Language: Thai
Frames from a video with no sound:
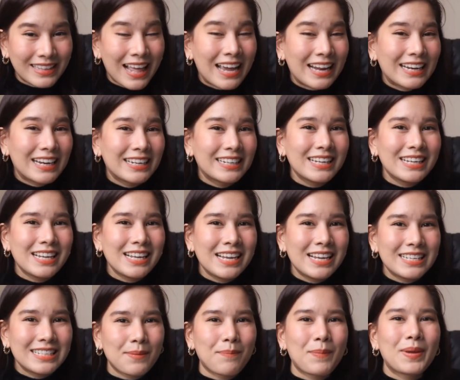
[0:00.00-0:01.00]
แต่ในที่นี้
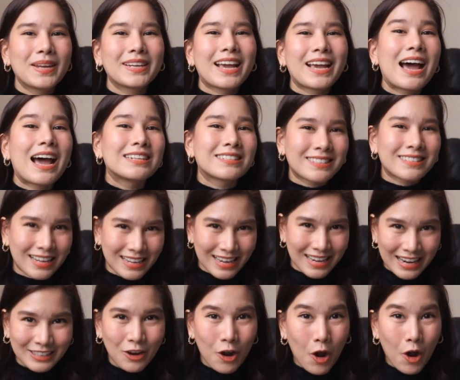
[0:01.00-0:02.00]
จะเป็นการส
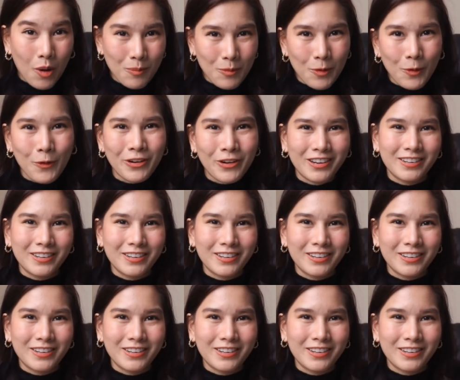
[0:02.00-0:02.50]
กัดข้อมูล